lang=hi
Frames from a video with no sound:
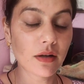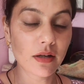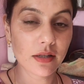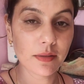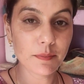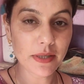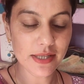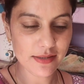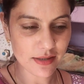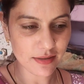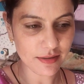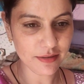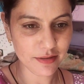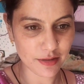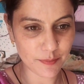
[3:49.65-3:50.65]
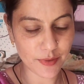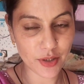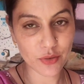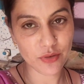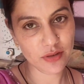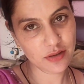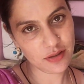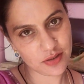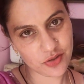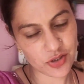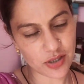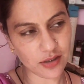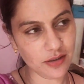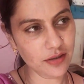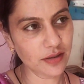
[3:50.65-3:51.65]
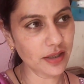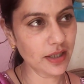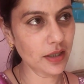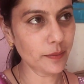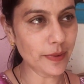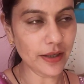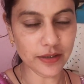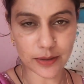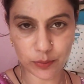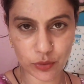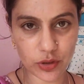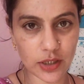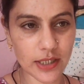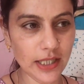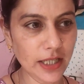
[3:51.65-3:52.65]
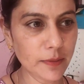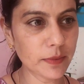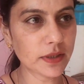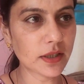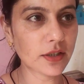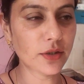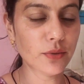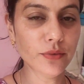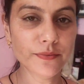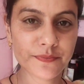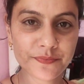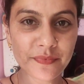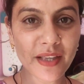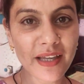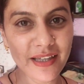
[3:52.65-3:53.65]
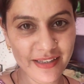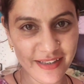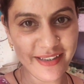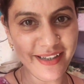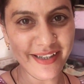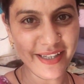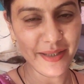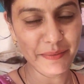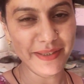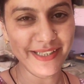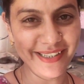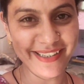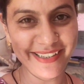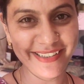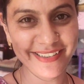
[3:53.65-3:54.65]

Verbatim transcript: कड़ी बड़ी ज़्यादा गर्मी और घर जा करने के बाद आपको डिटेलिंग बताती हूँ क्या क्या बताया